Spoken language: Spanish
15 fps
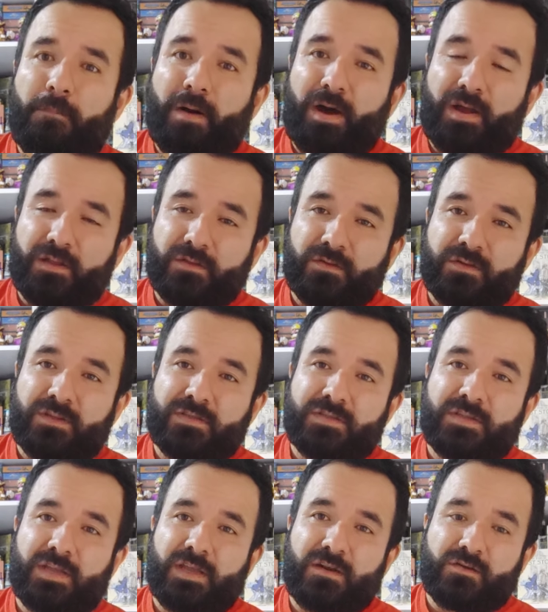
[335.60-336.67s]
van donde
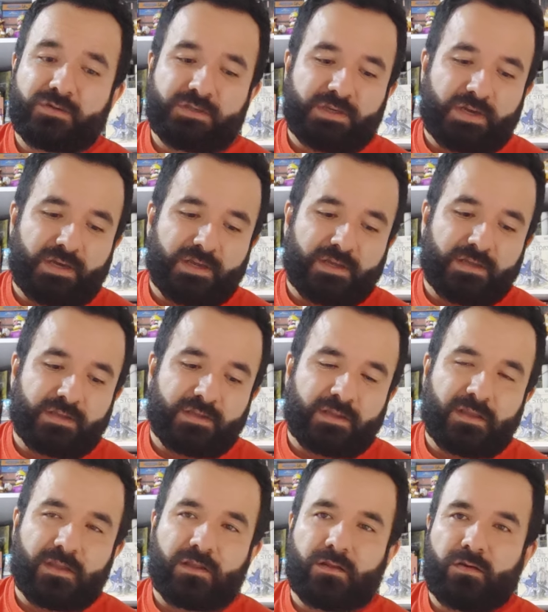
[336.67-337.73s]
este Iron Giant
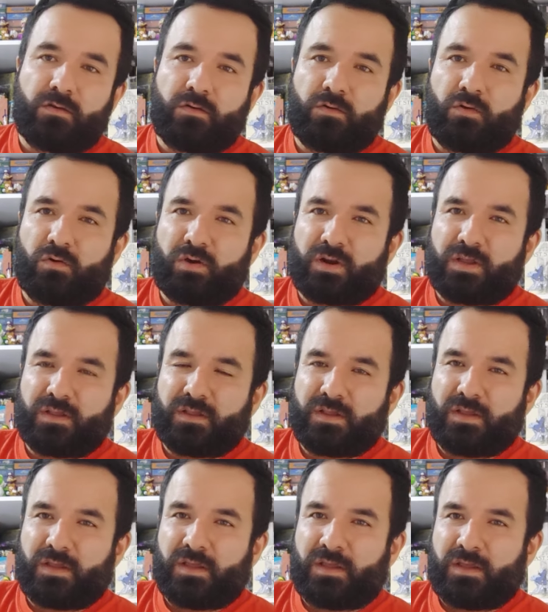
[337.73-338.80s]
y logran
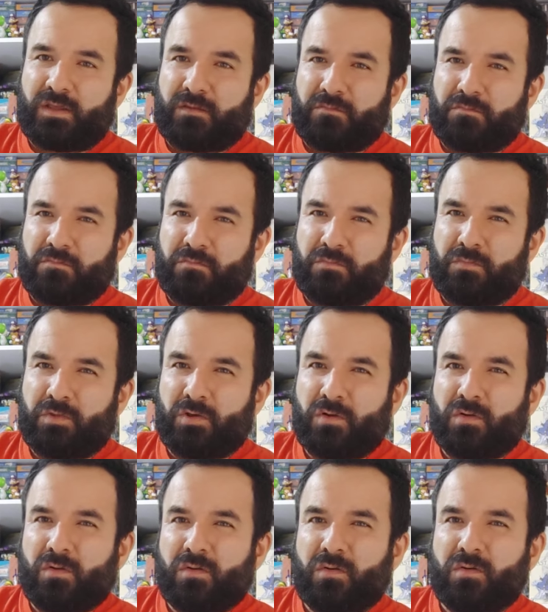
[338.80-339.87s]

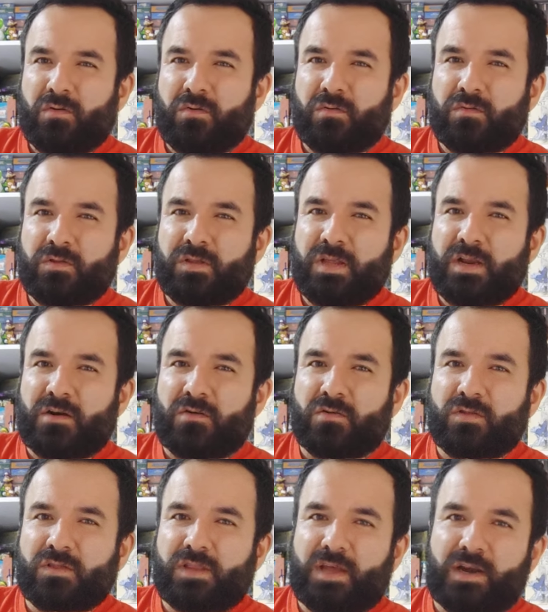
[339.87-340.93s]
no
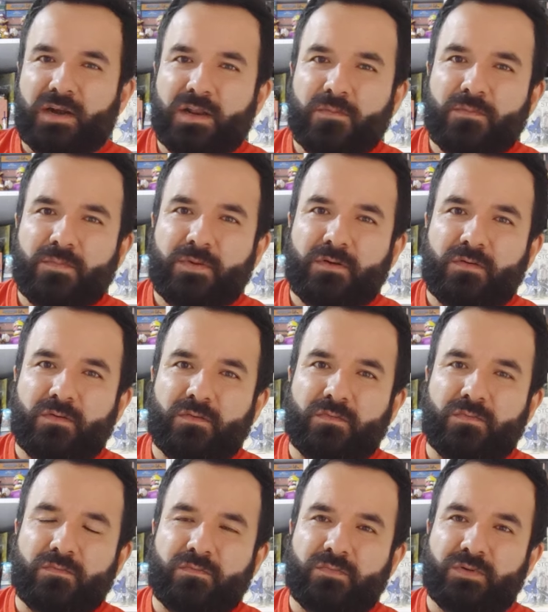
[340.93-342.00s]
derrotarle pero
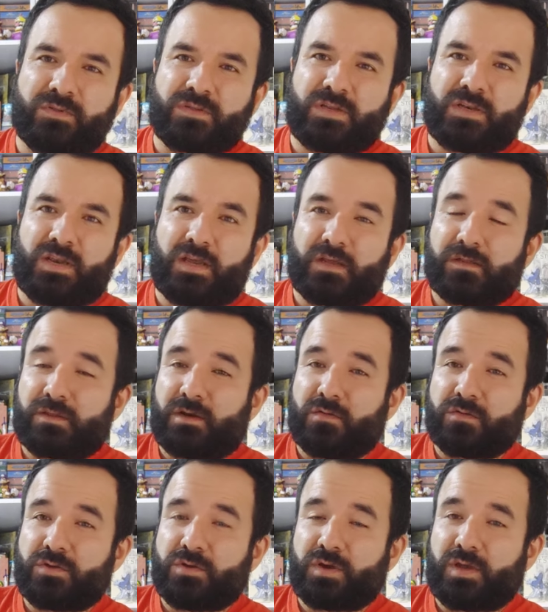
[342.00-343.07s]
pues en la
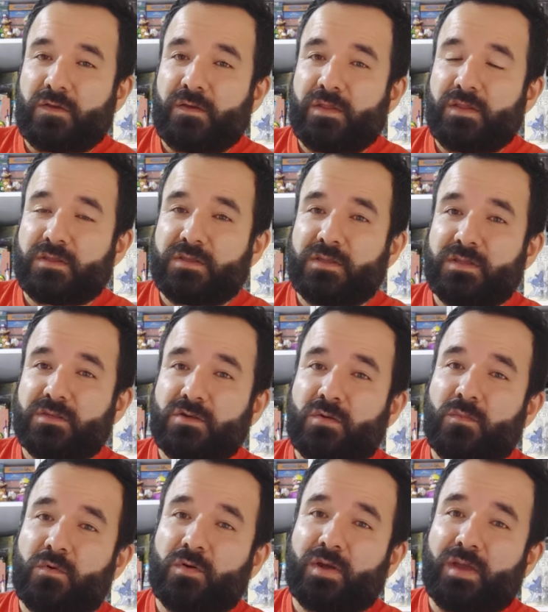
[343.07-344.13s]
traducción que vi dicen es
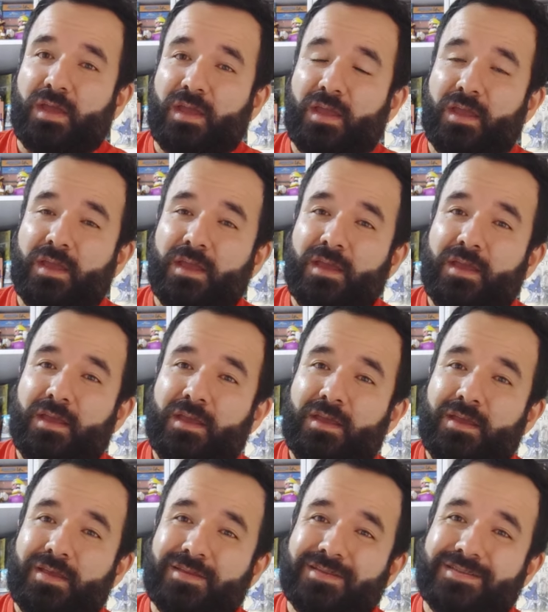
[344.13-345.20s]
como que
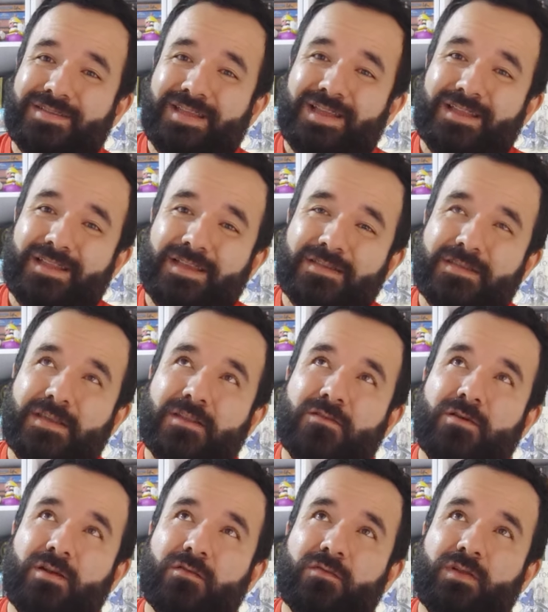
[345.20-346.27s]
están
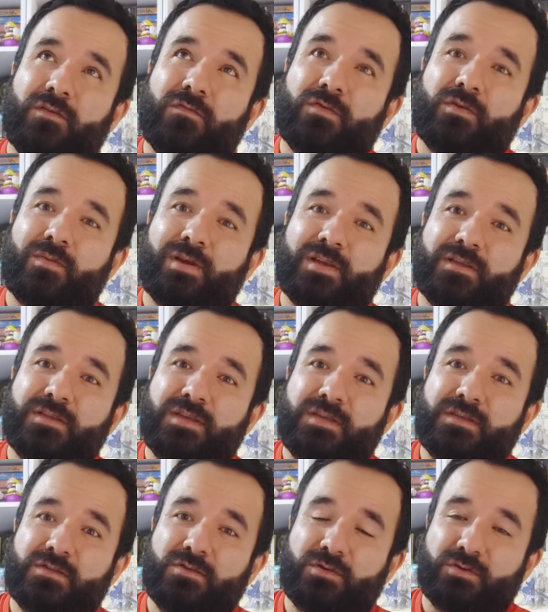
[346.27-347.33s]
haciendo de alguna forma que se
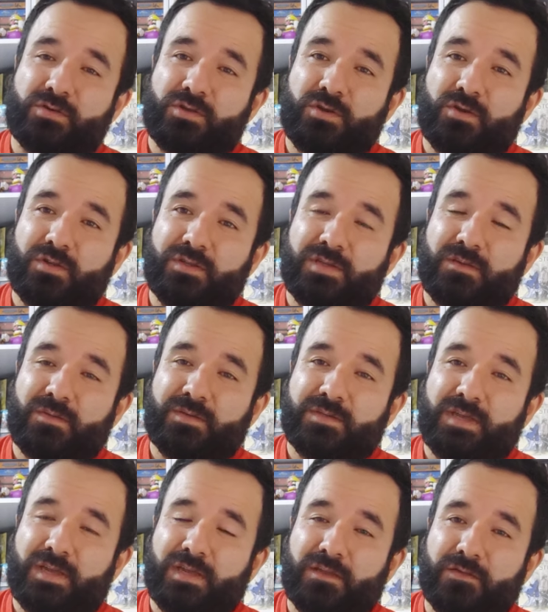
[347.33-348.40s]
distorsione ese
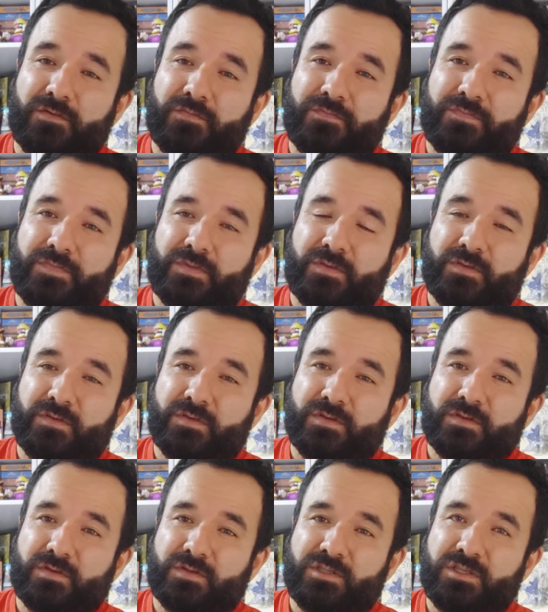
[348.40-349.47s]
mensaje, ¿no?
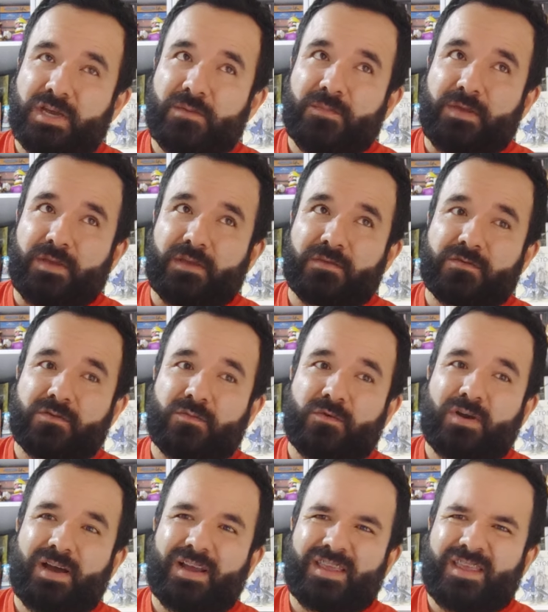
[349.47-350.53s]
Entonces llamen, que es como
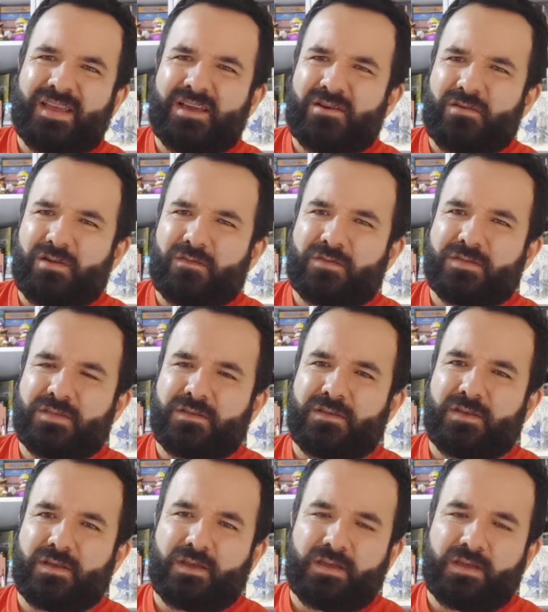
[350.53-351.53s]
hackear o algo así.